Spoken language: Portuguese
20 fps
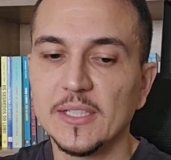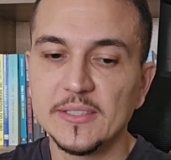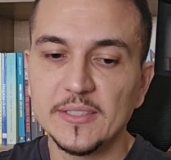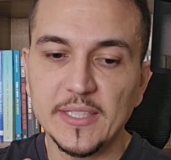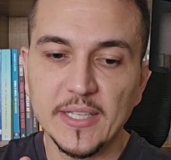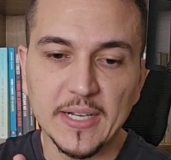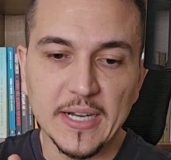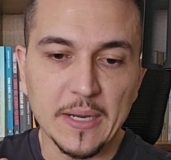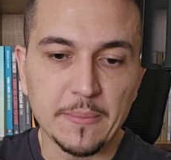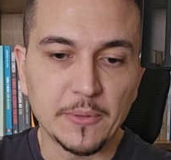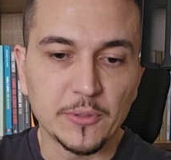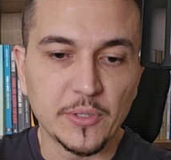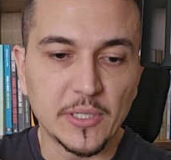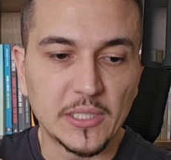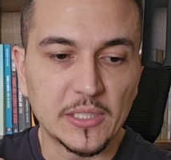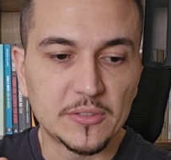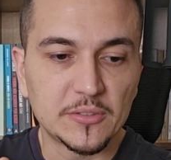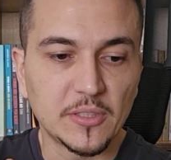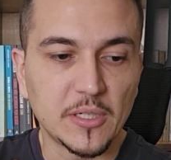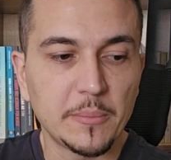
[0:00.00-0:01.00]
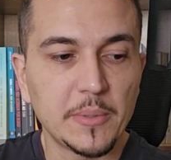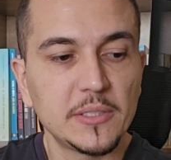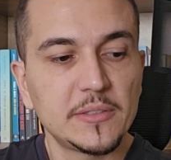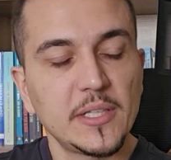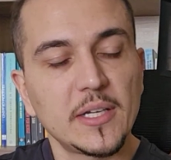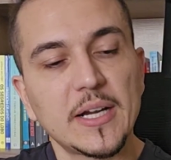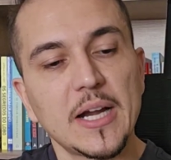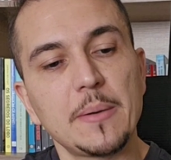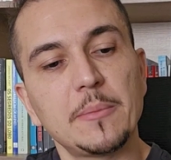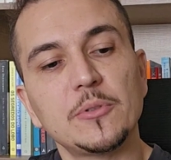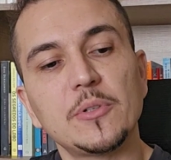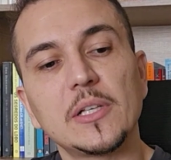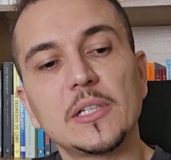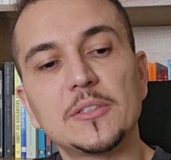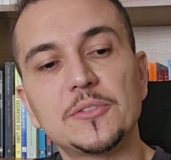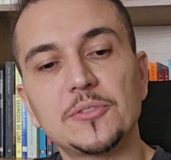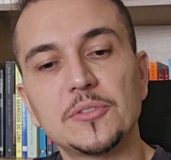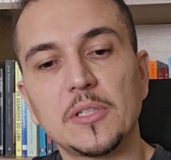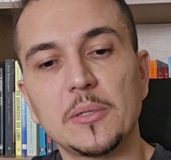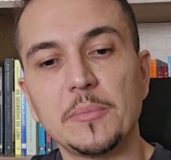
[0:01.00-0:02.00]
Você tem karma no relacionamento? Tem karma no
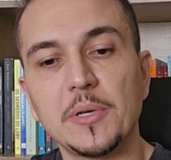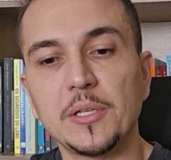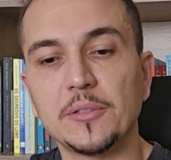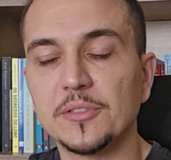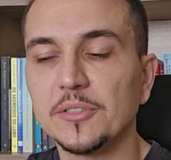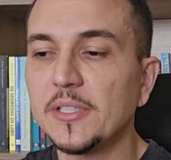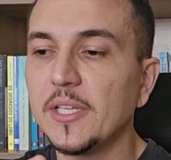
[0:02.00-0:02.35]
relacionamento.